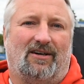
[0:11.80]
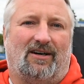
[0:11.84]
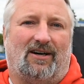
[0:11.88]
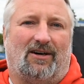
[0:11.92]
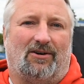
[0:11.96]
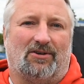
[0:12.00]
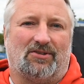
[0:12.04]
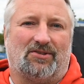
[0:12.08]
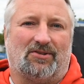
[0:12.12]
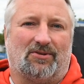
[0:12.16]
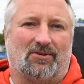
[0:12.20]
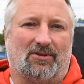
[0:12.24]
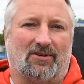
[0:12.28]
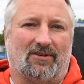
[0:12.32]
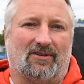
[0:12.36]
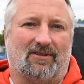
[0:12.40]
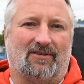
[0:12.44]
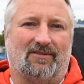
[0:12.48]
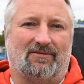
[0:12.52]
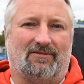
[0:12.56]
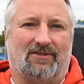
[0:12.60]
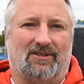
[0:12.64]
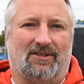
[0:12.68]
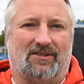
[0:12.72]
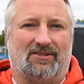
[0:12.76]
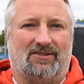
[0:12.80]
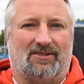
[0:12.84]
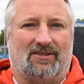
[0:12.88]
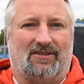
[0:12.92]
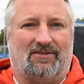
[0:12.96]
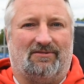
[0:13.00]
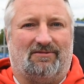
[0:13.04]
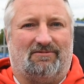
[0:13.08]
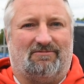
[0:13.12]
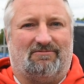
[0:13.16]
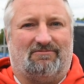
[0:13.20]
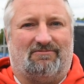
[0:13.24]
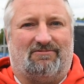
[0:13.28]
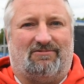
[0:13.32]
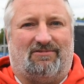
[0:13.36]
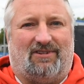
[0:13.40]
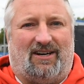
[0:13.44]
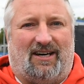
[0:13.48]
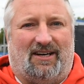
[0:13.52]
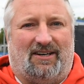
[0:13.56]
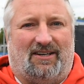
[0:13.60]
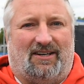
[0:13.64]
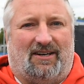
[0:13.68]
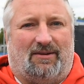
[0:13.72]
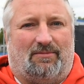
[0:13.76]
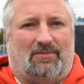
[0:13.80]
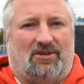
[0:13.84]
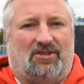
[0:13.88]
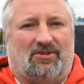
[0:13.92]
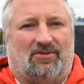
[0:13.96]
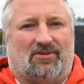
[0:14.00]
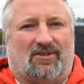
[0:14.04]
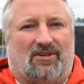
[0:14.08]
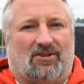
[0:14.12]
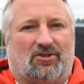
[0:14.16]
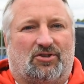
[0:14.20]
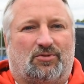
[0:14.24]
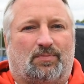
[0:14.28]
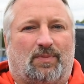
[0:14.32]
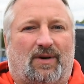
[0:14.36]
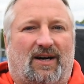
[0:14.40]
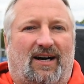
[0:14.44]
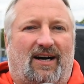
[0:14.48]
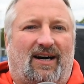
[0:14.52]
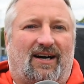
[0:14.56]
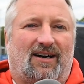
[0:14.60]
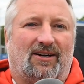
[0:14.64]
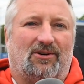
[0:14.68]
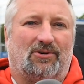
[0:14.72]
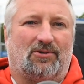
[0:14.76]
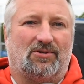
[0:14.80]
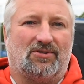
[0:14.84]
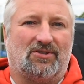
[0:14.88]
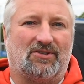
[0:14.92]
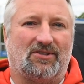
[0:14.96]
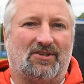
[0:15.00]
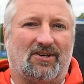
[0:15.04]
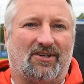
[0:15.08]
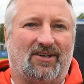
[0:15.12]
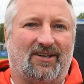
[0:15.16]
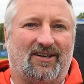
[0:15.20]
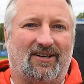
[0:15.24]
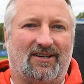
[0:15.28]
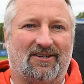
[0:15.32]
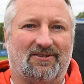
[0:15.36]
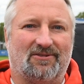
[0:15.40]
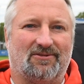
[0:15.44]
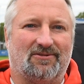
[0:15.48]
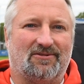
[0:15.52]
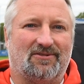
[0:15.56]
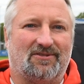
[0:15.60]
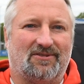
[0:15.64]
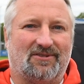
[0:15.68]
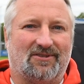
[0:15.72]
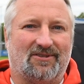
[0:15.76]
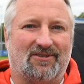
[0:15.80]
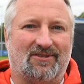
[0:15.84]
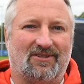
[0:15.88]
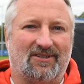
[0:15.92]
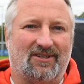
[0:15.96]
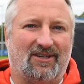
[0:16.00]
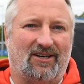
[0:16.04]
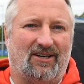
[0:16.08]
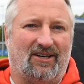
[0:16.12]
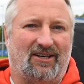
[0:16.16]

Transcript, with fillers: ausdrücken. Wir sind, waren in der Mischung aus Sprachlosigkeit und äh,